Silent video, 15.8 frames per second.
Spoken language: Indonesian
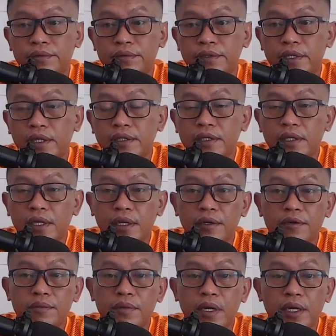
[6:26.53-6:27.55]
jadi tidak
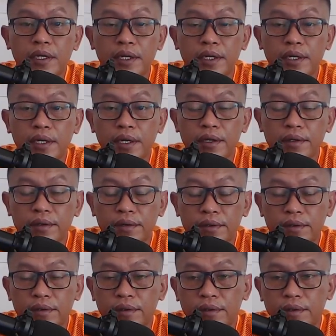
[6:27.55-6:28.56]
ada hubungannya dengan
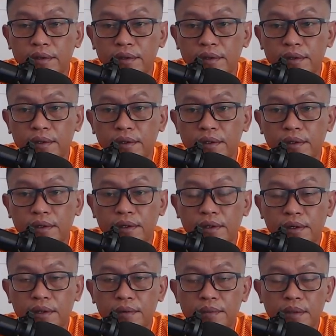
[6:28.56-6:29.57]

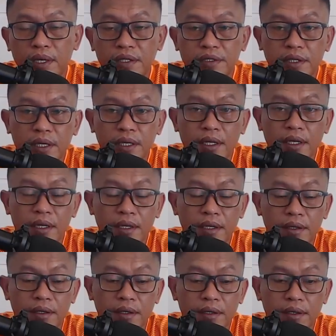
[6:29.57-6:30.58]
uh,
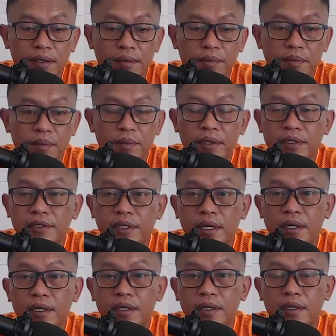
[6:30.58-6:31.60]
masalah uh,
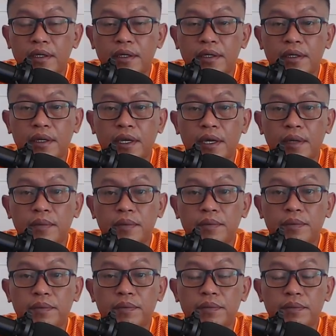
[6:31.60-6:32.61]
pemeriksaan Habib
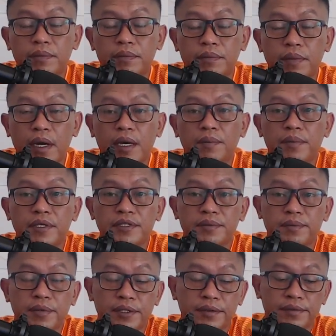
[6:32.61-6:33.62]
Bahar bin
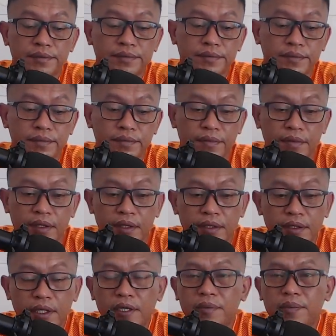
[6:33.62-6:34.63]
Smith
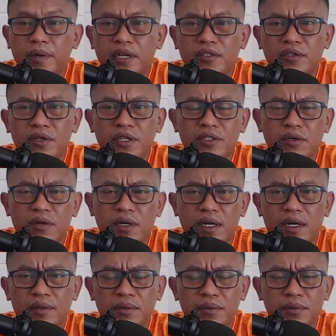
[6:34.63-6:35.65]
jadi kepada
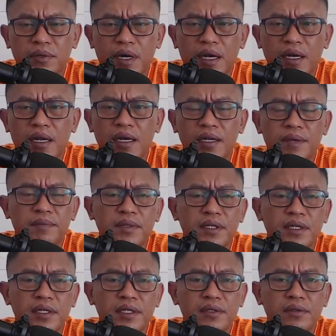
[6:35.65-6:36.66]
saudara-saudaraku hal-hal yang
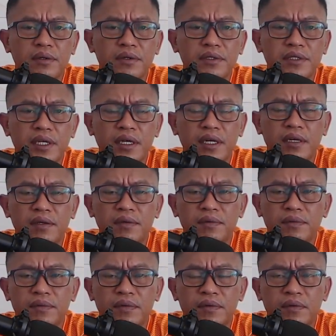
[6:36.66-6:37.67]
begini tolong jangan
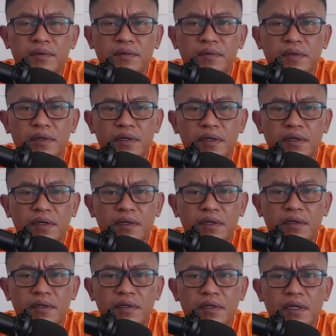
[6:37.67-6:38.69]

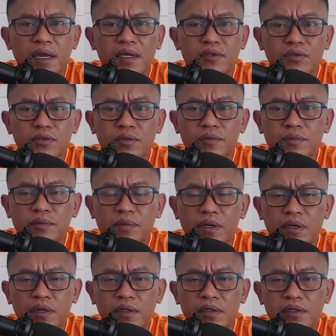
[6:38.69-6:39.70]
uh, langsung
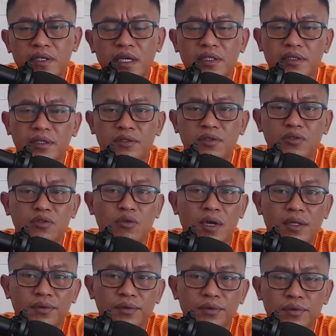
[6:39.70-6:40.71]
menjustis
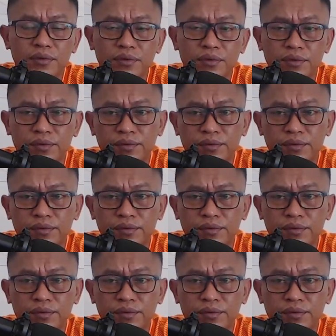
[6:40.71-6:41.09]
sesuatu